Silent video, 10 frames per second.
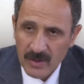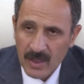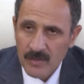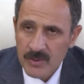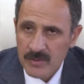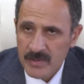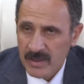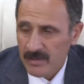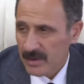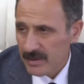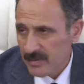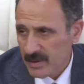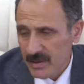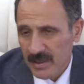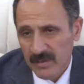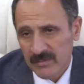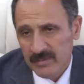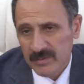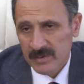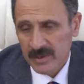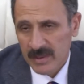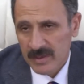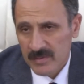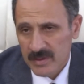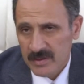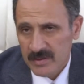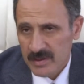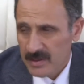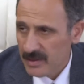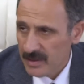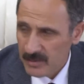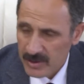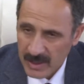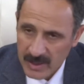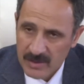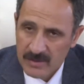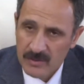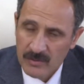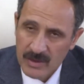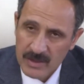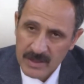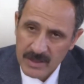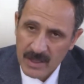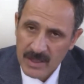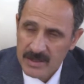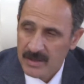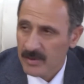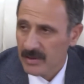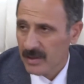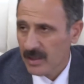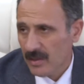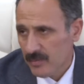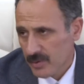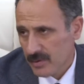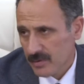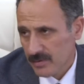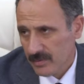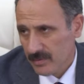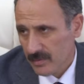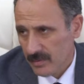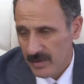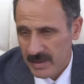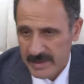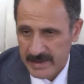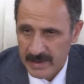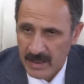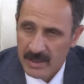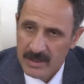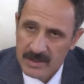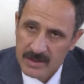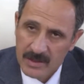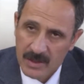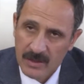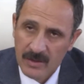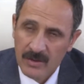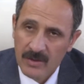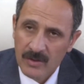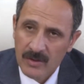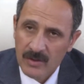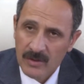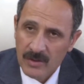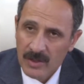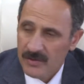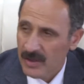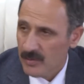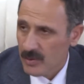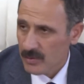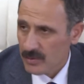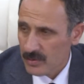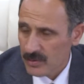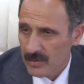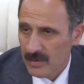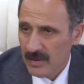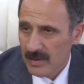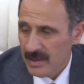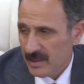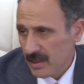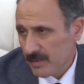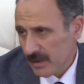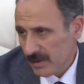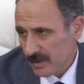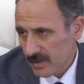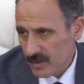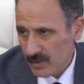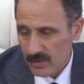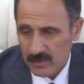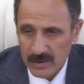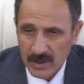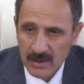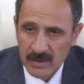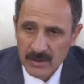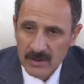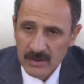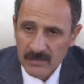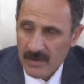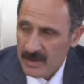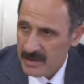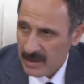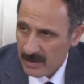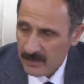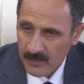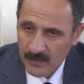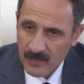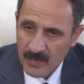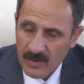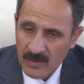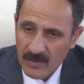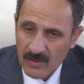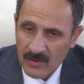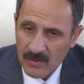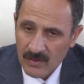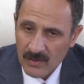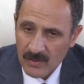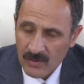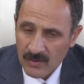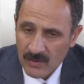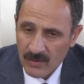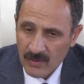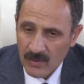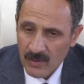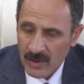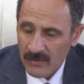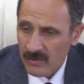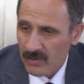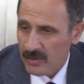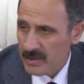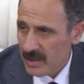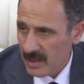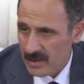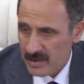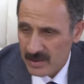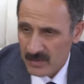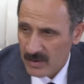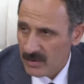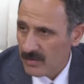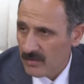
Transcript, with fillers: kampüsümüze baktığımızda hem şehrimizin içinde bir şehir üniversitesi aynı zamanda da kampüs üniversitesi yani ikisinde de e, yaşayabiliyorsunuz. Yaşam alanlarımız oldukça fazla. Ee, öğrenci hoca iletişimi